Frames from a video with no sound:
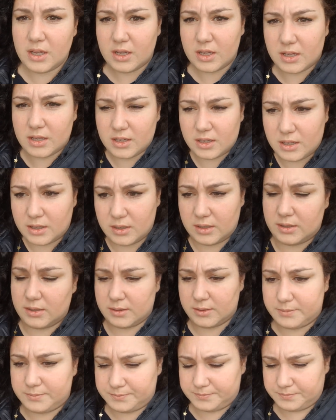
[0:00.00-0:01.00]

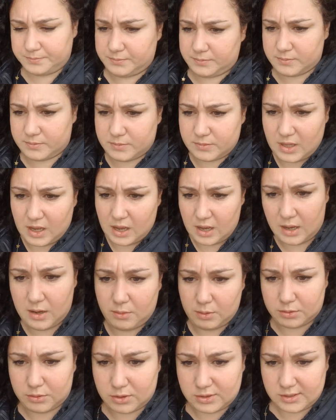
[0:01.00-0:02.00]
eh, da
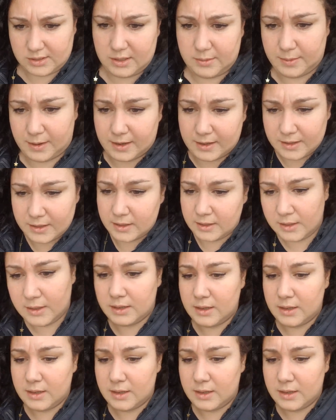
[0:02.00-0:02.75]
quattro settimane